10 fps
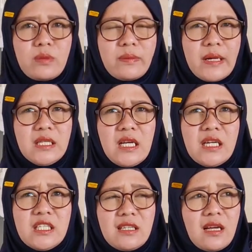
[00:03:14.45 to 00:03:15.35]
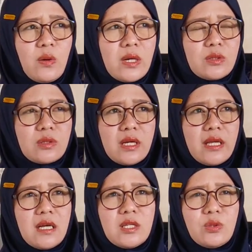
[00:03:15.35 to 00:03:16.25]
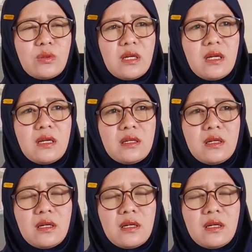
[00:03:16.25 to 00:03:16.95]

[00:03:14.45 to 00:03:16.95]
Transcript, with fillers: coba bayangin ya waktu kayak gitu ya